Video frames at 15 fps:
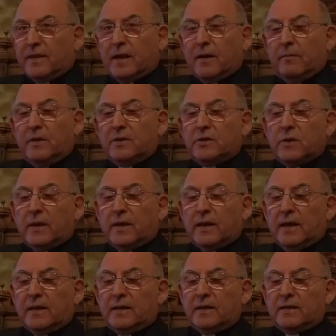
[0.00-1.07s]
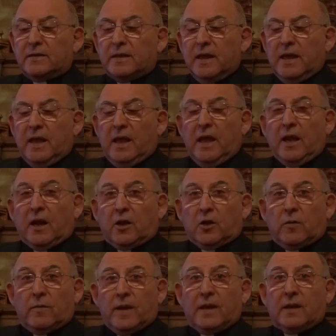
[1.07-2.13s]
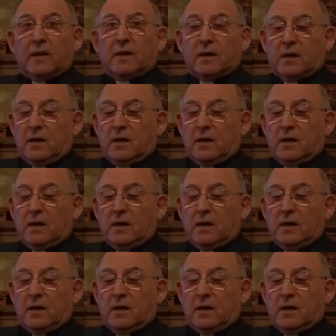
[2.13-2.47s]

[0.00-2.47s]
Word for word: de la misión Alguentes y retomar